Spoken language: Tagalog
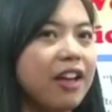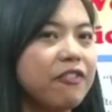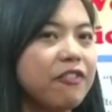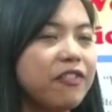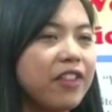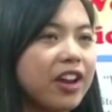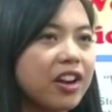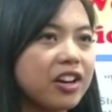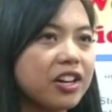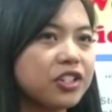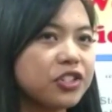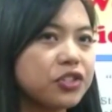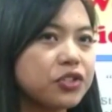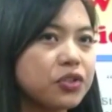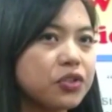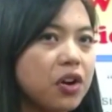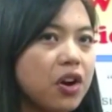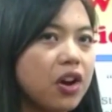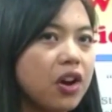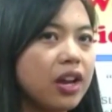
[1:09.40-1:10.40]
Very
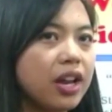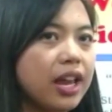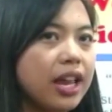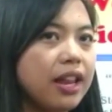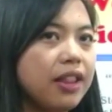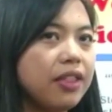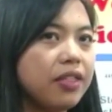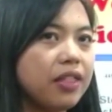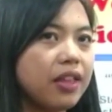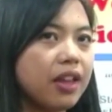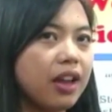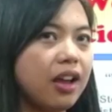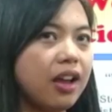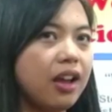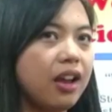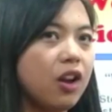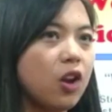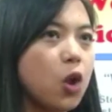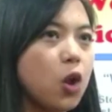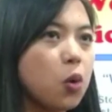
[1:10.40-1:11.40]
strong in the
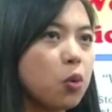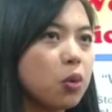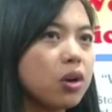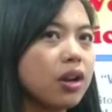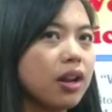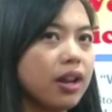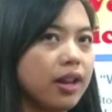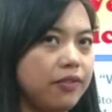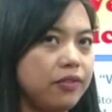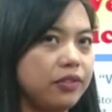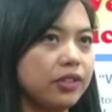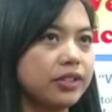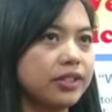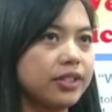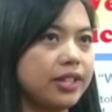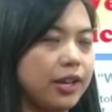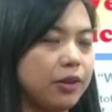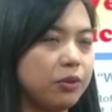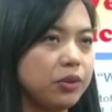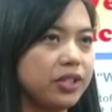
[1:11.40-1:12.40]
lower levels,
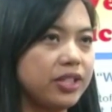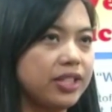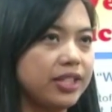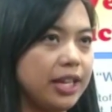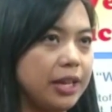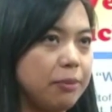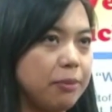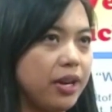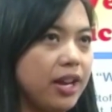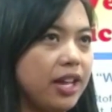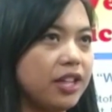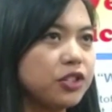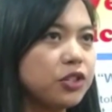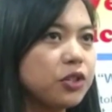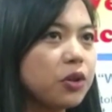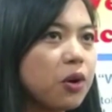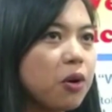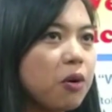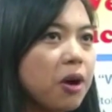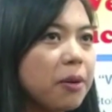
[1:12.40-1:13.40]
I would say. But as you
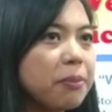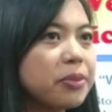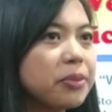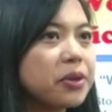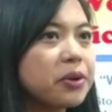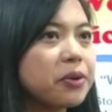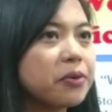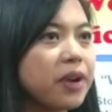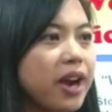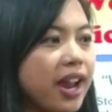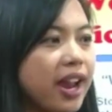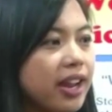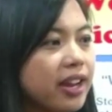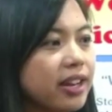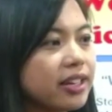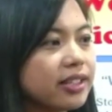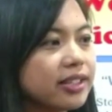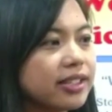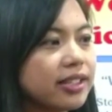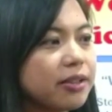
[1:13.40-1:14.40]
go up the
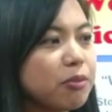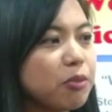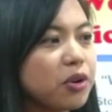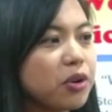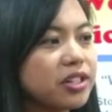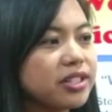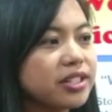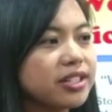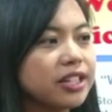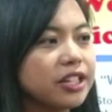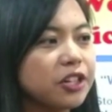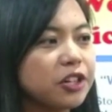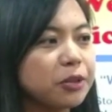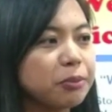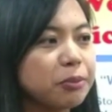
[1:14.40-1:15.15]
ranks and more senior